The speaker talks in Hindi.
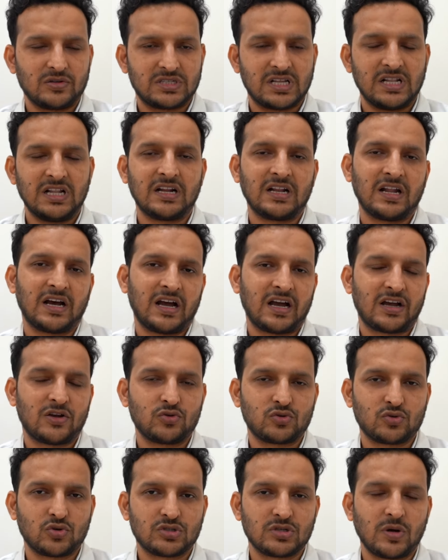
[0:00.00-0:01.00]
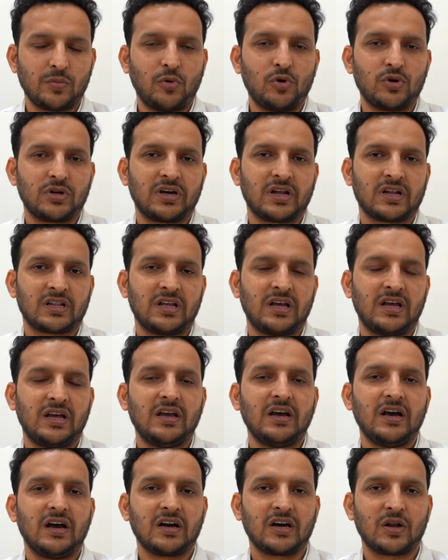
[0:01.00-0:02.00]
स्लिंग लगा के उसको सपोर्ट करना
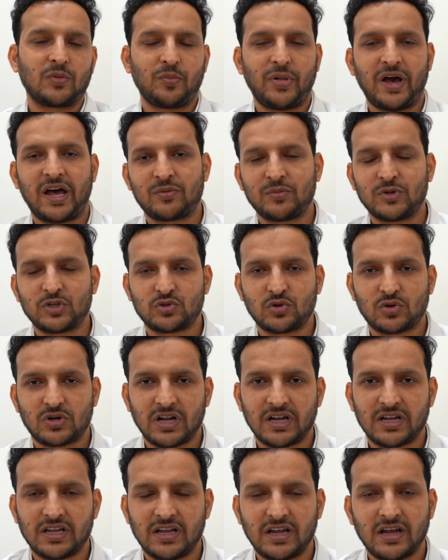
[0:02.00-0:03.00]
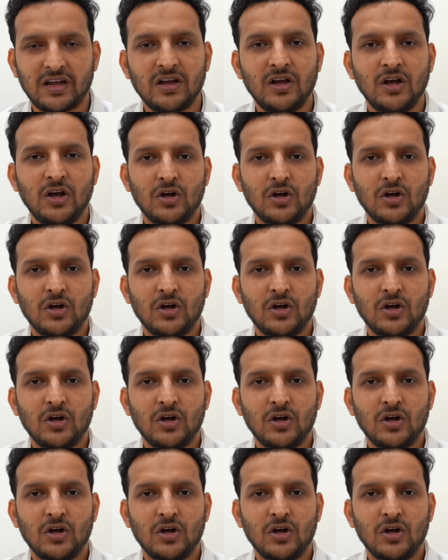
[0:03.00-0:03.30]
है अगर पैर में चोट लगी है